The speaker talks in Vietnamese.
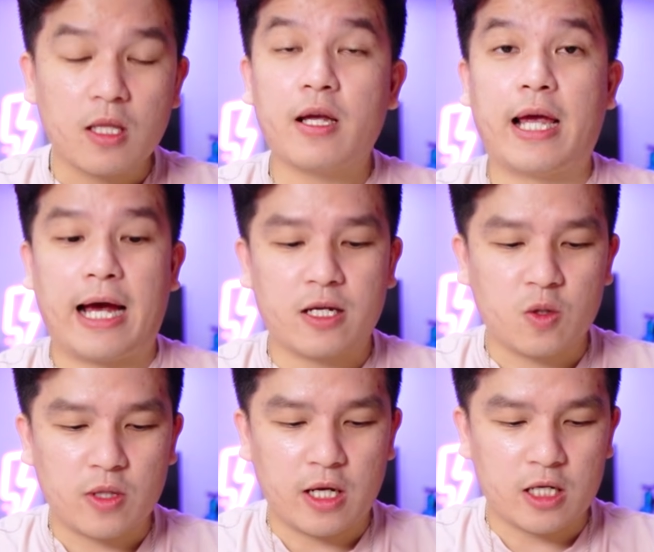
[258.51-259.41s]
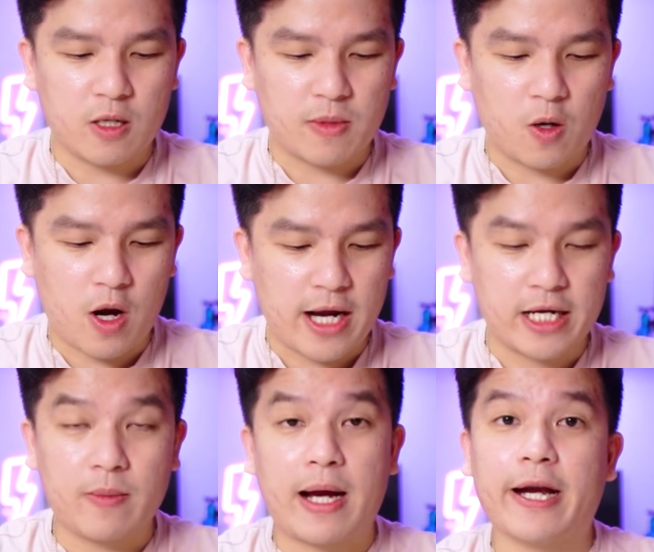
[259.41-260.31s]
tất cả các số tiền ở trong tài khoản
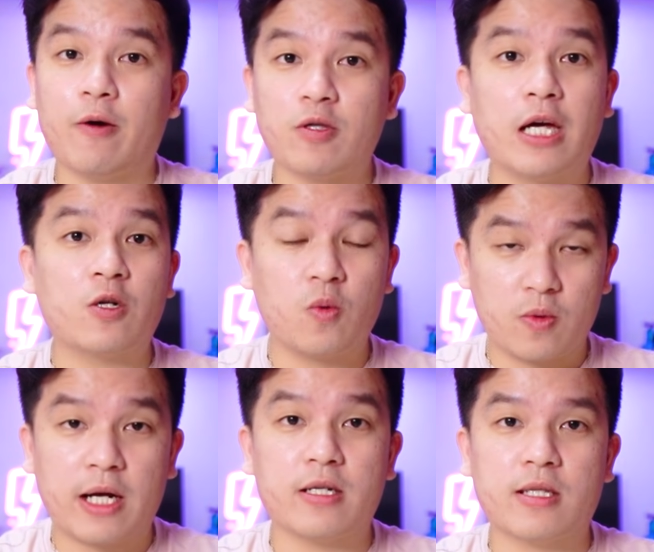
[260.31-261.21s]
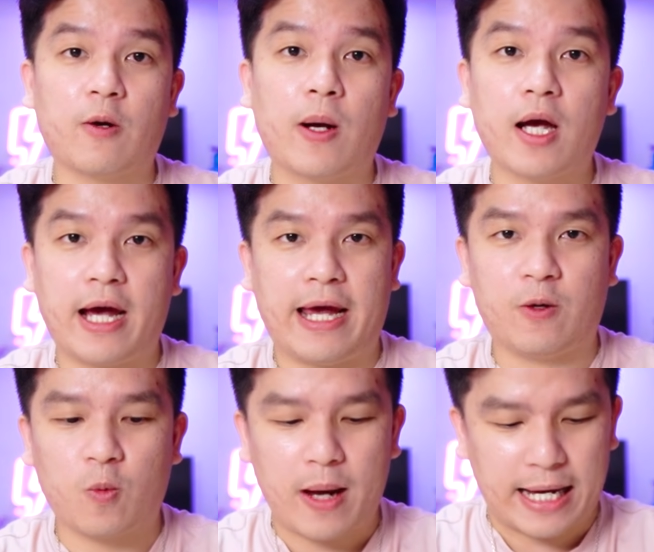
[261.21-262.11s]
này các bạn đều có thể rút ra được tài khoản ngân
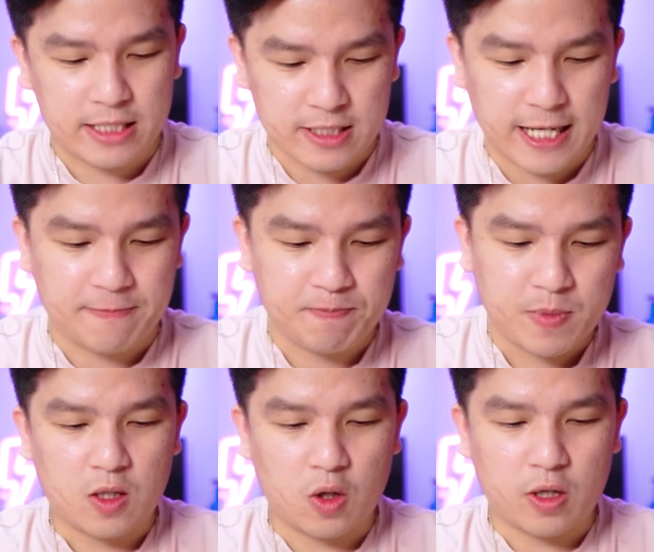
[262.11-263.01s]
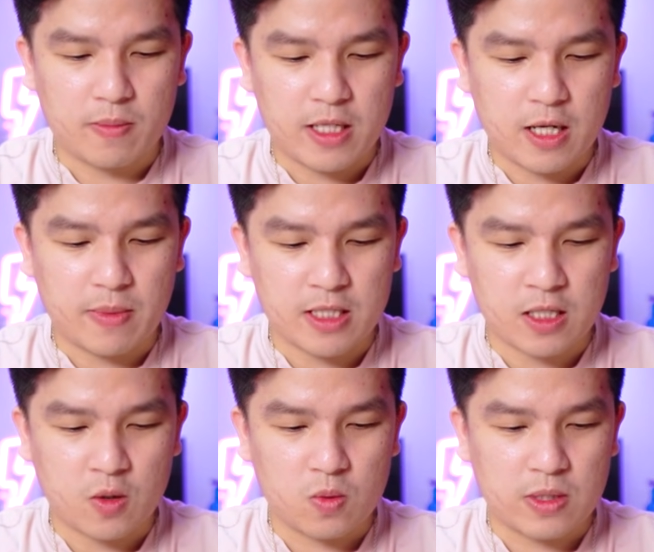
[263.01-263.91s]
hàng của bạn được nha rồi bây giờ mình
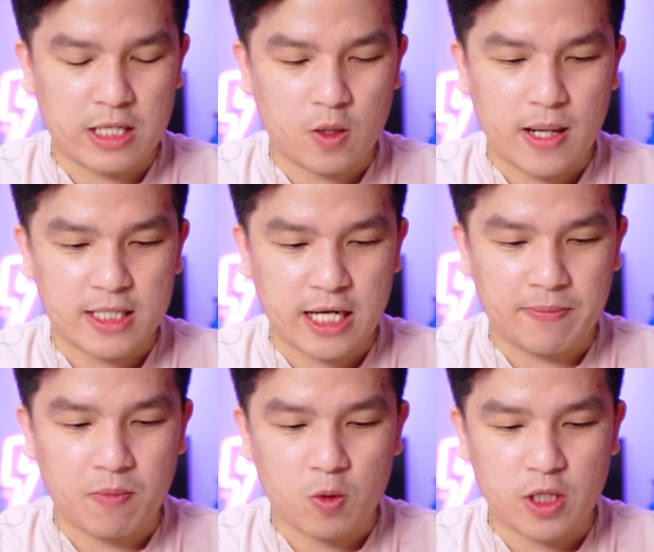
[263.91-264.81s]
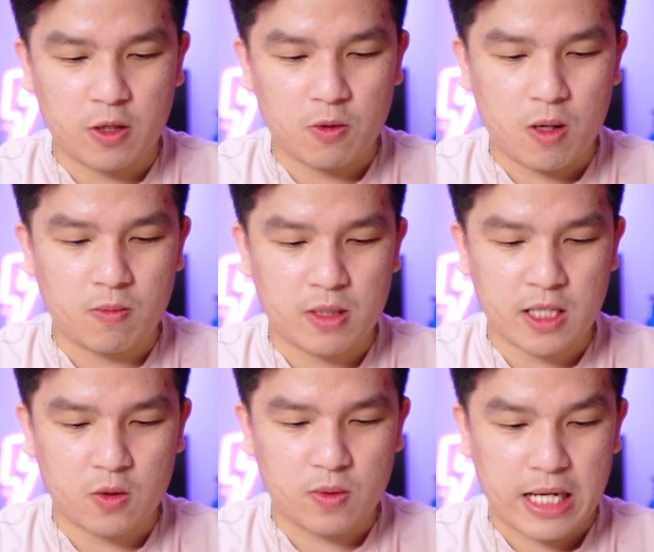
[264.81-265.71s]
sẽ rút ra cho các bạn xem một triệu đúng không mình
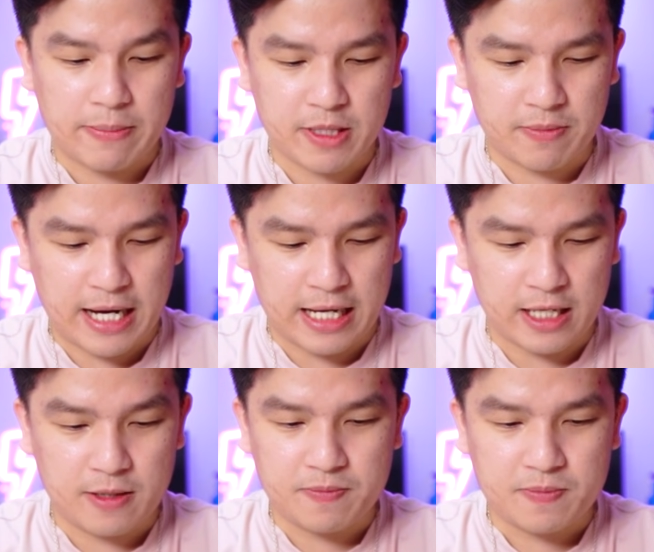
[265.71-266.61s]
sẽ rút ra 500 ngàn nhé